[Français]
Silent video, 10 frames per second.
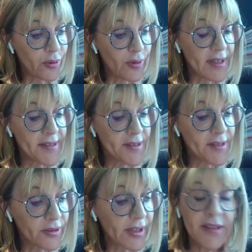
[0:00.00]
à ce que
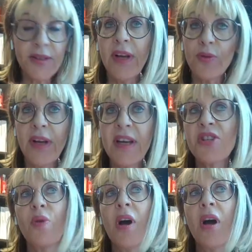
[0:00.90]
les, centrales
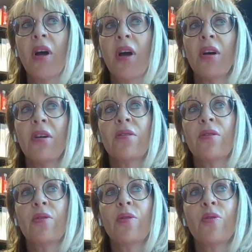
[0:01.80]
solaires soient
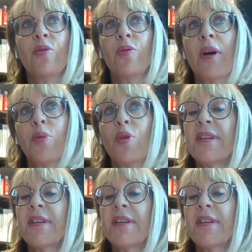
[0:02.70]
euh,